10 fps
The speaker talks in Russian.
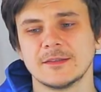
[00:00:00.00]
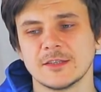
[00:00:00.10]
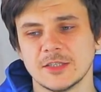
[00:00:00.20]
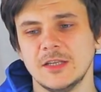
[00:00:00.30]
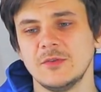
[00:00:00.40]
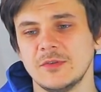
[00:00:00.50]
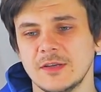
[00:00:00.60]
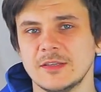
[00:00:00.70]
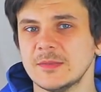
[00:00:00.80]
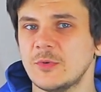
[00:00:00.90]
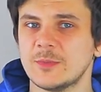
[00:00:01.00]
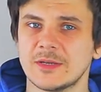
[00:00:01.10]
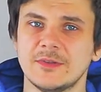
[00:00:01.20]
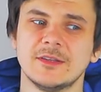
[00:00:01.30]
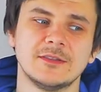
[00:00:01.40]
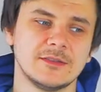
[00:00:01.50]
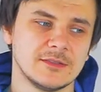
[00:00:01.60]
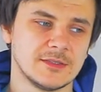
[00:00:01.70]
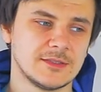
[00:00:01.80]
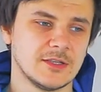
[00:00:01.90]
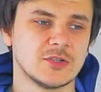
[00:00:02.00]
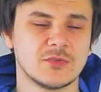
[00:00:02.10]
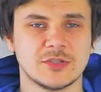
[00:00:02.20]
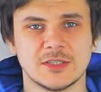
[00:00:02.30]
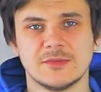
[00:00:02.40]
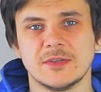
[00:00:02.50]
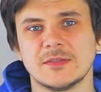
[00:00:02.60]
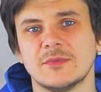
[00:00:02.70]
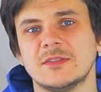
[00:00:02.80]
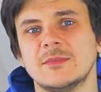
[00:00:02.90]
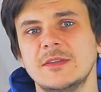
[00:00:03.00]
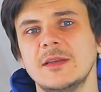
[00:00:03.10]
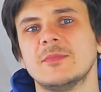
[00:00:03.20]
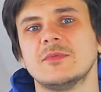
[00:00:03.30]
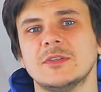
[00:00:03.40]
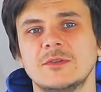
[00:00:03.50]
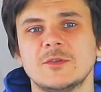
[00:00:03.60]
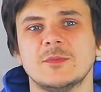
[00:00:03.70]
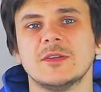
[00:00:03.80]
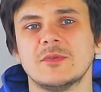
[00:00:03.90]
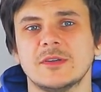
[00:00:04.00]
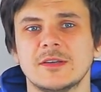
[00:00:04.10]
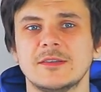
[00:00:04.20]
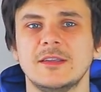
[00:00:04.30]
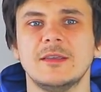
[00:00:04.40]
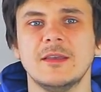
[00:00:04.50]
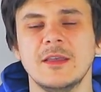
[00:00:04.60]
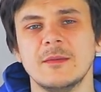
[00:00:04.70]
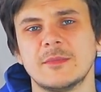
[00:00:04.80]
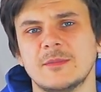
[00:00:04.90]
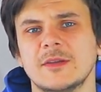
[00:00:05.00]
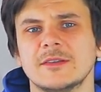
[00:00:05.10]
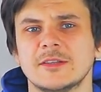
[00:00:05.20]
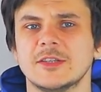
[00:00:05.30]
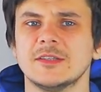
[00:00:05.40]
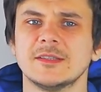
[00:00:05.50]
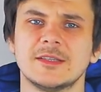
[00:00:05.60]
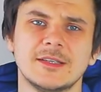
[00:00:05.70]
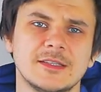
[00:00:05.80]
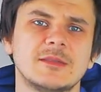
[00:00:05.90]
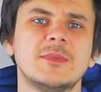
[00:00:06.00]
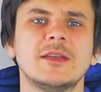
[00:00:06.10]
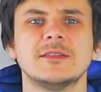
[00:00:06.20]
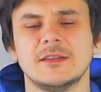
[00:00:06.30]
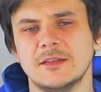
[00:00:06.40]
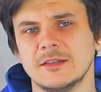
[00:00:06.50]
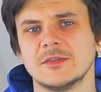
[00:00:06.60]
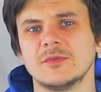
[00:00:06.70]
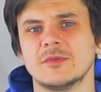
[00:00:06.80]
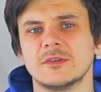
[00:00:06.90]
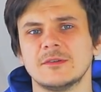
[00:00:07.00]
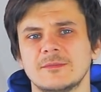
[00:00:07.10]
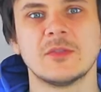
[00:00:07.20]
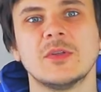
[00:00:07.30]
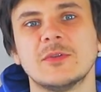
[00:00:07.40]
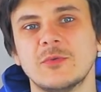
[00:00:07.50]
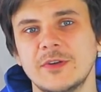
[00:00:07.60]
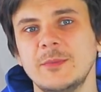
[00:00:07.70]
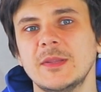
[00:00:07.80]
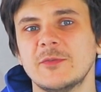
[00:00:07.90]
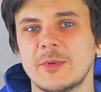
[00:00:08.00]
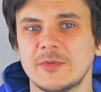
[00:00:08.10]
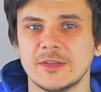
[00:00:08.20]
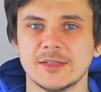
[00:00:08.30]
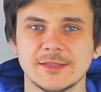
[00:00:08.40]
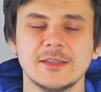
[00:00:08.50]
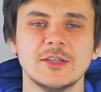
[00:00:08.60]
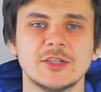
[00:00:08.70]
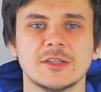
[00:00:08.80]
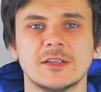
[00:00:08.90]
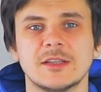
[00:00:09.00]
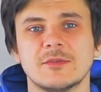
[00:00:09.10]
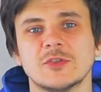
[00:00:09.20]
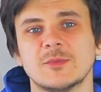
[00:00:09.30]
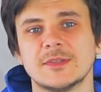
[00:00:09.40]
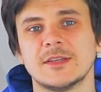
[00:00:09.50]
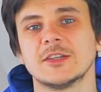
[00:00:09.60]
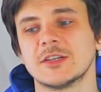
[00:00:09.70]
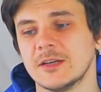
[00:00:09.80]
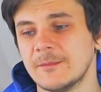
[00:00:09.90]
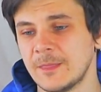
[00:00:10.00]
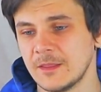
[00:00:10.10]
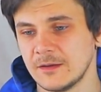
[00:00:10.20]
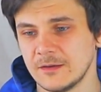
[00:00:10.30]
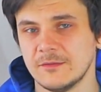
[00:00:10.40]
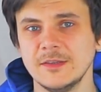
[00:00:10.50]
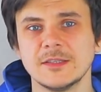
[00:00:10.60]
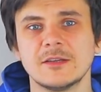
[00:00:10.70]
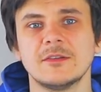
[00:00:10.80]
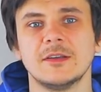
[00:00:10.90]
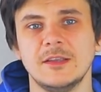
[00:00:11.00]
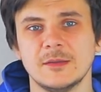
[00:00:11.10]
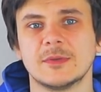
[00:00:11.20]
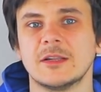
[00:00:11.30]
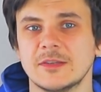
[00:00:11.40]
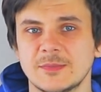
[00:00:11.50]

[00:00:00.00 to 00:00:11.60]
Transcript: к сожалению, я не смог проверить э, стяжку через 28 дней, а получилось у меня только дней примерно через 35 или 40. Но этого времени вполне достаточно для того, чтобы стяжка а, высохла и набралась